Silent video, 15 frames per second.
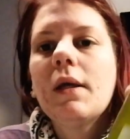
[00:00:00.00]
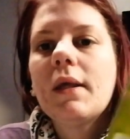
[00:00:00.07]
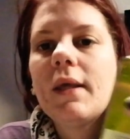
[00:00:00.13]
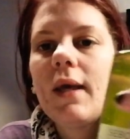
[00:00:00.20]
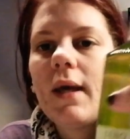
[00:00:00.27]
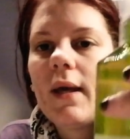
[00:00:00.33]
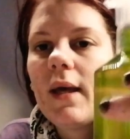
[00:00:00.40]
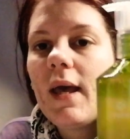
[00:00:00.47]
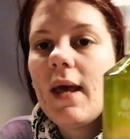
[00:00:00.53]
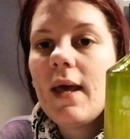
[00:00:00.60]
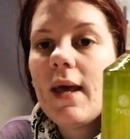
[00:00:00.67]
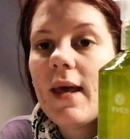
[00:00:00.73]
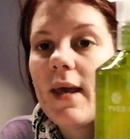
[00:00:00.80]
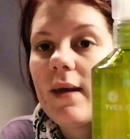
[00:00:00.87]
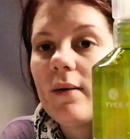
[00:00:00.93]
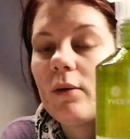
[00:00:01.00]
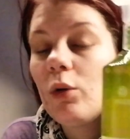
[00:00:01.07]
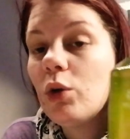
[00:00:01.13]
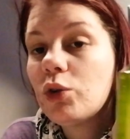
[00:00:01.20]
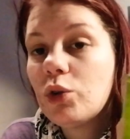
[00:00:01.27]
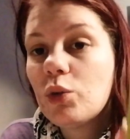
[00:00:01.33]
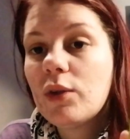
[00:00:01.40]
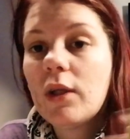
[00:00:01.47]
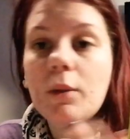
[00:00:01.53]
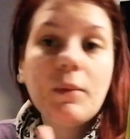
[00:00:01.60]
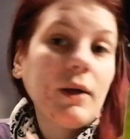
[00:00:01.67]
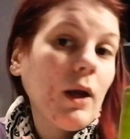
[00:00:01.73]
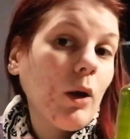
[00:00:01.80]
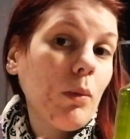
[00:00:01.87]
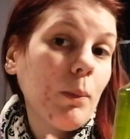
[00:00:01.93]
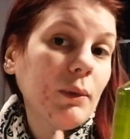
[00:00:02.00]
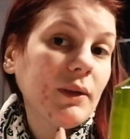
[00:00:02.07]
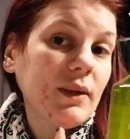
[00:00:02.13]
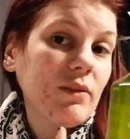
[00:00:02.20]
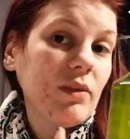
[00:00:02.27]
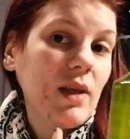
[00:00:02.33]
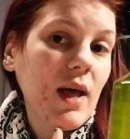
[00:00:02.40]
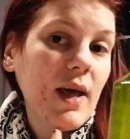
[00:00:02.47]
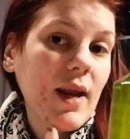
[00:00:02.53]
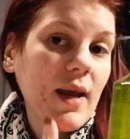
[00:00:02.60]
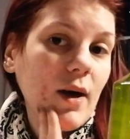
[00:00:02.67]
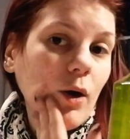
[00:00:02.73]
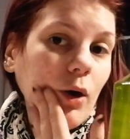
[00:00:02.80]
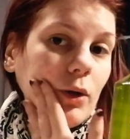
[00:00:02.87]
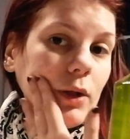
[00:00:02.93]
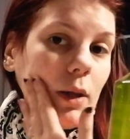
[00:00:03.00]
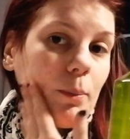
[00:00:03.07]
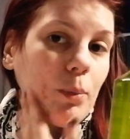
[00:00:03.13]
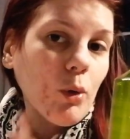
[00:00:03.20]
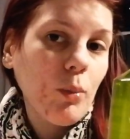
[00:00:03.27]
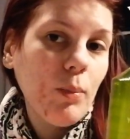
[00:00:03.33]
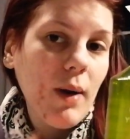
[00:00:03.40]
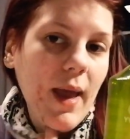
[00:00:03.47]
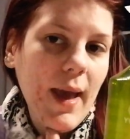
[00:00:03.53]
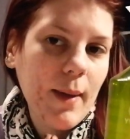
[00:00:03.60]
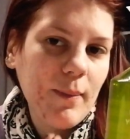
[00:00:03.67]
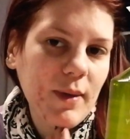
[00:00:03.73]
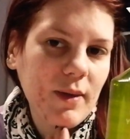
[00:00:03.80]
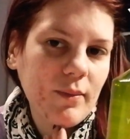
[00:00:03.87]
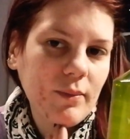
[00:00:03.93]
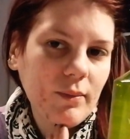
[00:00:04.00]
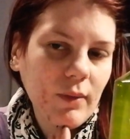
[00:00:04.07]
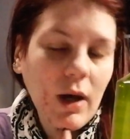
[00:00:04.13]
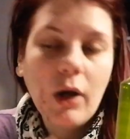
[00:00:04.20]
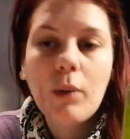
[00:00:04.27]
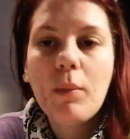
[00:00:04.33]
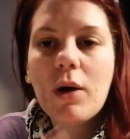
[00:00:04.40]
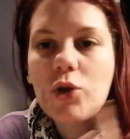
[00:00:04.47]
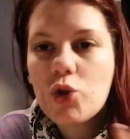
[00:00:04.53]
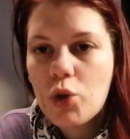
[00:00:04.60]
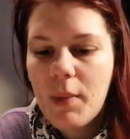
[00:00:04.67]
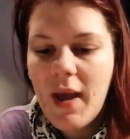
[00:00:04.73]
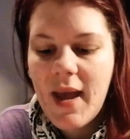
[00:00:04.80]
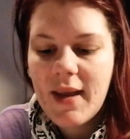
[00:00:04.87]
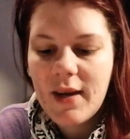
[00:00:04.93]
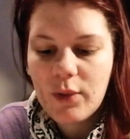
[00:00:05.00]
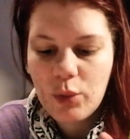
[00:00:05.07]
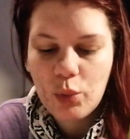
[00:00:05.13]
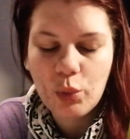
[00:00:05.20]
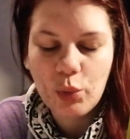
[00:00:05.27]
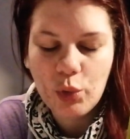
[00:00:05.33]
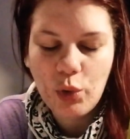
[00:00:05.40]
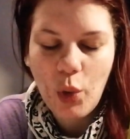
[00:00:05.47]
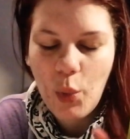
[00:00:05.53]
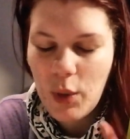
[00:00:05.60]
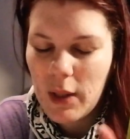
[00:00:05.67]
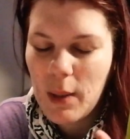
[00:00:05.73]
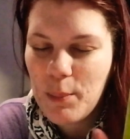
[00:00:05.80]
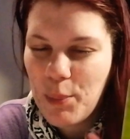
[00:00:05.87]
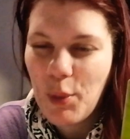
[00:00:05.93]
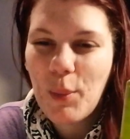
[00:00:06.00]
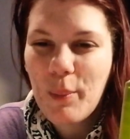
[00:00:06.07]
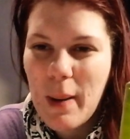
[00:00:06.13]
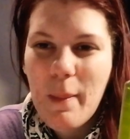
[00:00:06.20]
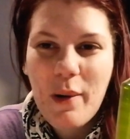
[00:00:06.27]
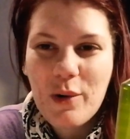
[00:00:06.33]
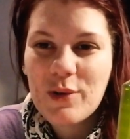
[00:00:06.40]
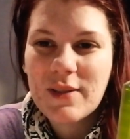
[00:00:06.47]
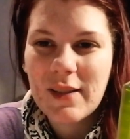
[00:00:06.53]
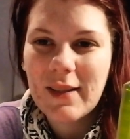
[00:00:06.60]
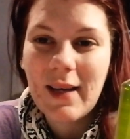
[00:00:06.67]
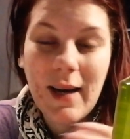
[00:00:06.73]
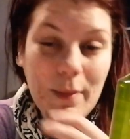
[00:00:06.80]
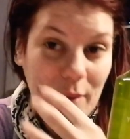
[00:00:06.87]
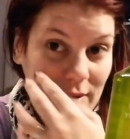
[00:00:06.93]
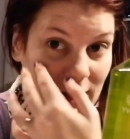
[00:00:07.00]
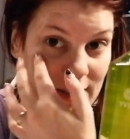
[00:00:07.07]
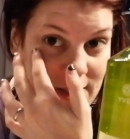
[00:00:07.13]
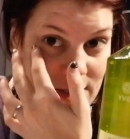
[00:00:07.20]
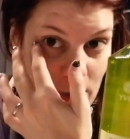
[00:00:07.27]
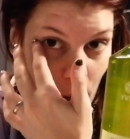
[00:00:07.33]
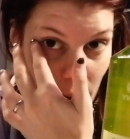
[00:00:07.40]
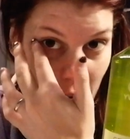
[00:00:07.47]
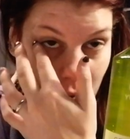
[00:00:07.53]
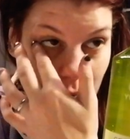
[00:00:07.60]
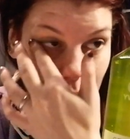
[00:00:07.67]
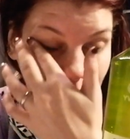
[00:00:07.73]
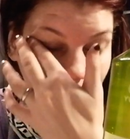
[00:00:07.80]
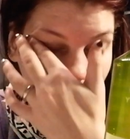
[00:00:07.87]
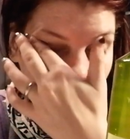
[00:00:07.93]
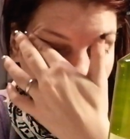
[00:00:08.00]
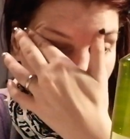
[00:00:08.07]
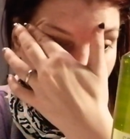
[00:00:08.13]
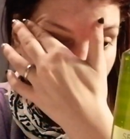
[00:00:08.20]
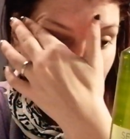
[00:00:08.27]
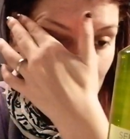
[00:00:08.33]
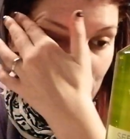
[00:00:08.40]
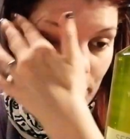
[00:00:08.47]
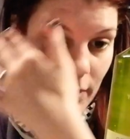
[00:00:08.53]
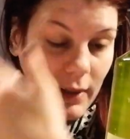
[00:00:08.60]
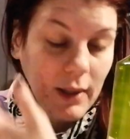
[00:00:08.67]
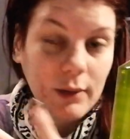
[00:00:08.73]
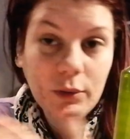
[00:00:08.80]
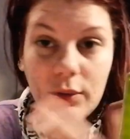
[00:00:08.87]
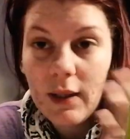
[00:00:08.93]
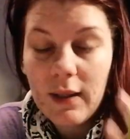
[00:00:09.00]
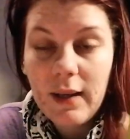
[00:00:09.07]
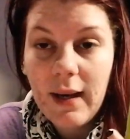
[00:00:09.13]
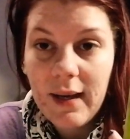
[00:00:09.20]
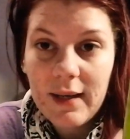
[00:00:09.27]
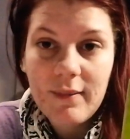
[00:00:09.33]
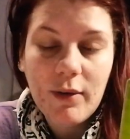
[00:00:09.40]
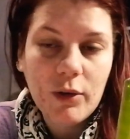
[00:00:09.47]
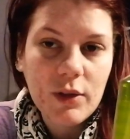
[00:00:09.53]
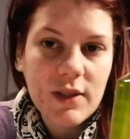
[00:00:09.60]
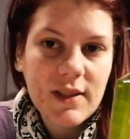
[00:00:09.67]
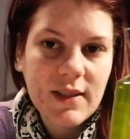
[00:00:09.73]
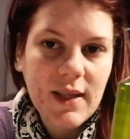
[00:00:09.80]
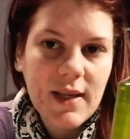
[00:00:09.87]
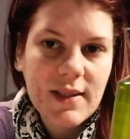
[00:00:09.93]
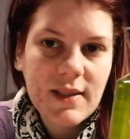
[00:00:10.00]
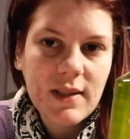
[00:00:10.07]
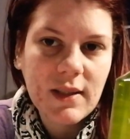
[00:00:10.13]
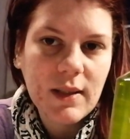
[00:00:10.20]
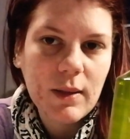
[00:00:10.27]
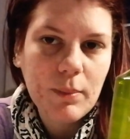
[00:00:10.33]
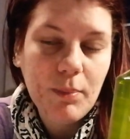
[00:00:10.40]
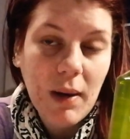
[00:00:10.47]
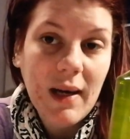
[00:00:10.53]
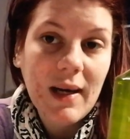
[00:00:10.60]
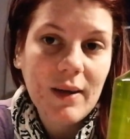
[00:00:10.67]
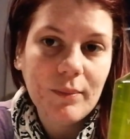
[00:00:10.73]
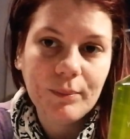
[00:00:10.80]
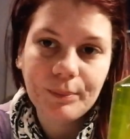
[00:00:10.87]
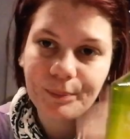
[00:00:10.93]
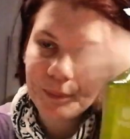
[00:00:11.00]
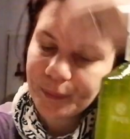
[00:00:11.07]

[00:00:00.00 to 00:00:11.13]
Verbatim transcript: Che è, lo sto usando perché, come potete vedere, ho dei problemi. Allora, mangio bene tutto, quindi il problema non sta nell'alimentazione. È più che altro di, a livello di stress e di pelle.